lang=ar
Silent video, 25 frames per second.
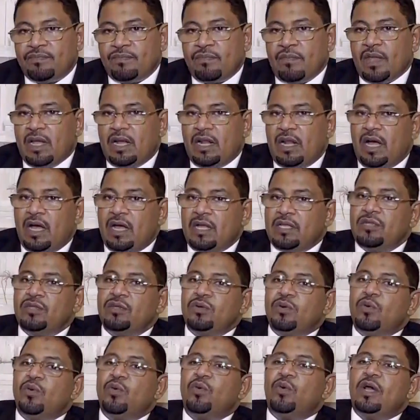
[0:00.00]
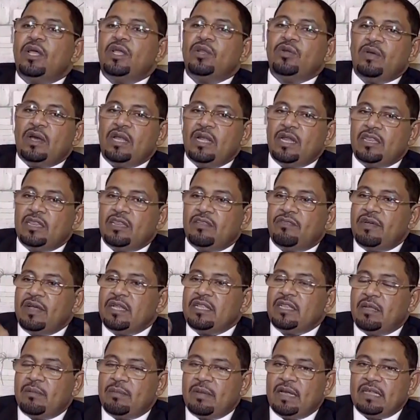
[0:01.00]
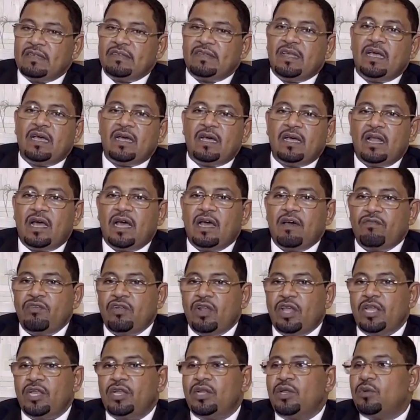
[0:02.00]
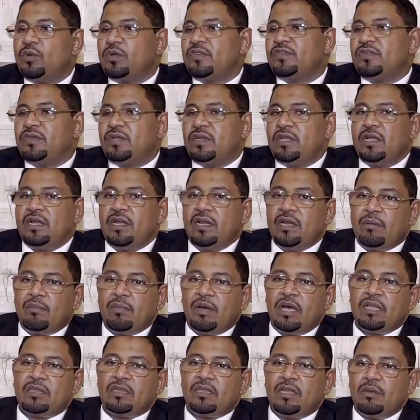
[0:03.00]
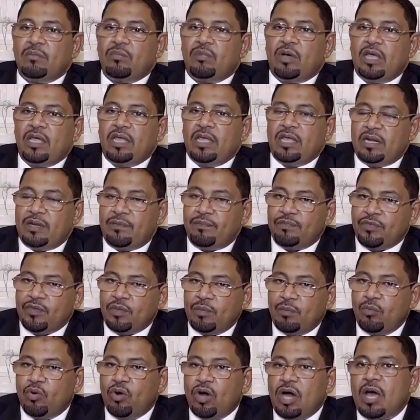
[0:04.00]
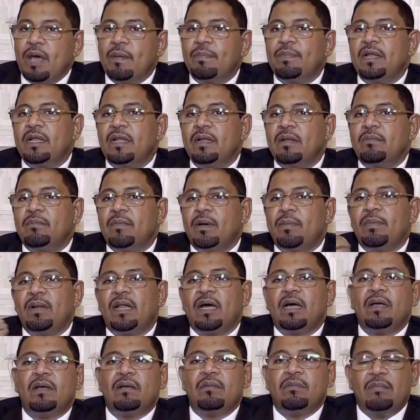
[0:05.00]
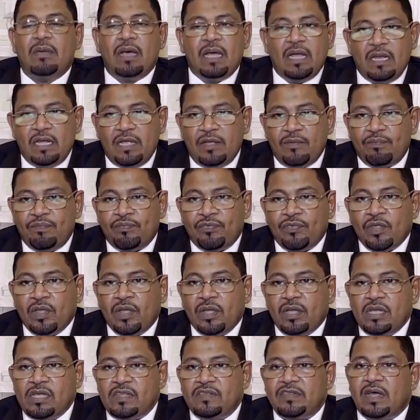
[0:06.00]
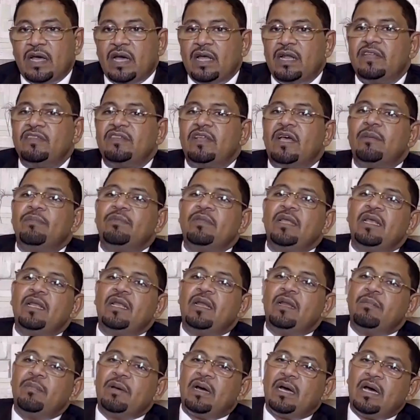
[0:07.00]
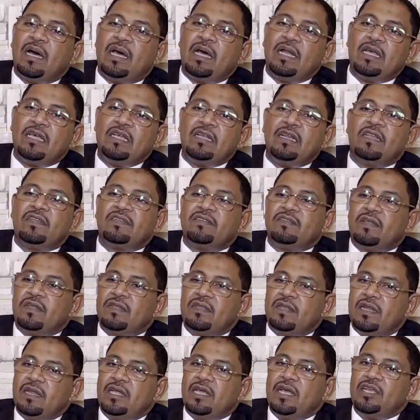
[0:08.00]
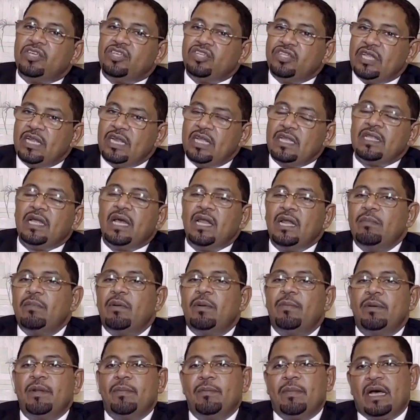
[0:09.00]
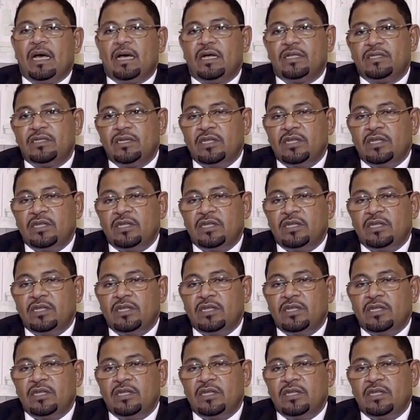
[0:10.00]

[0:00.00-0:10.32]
العقد هو أنه أنا اتفقت مع سائق الحافلة أنه يوصلني للمحطة المعينة مقابل مبلغ مالي إذا أنا ذهبت إلى البقالة إلى الصيدلية اشتريت أنا ببرم عقد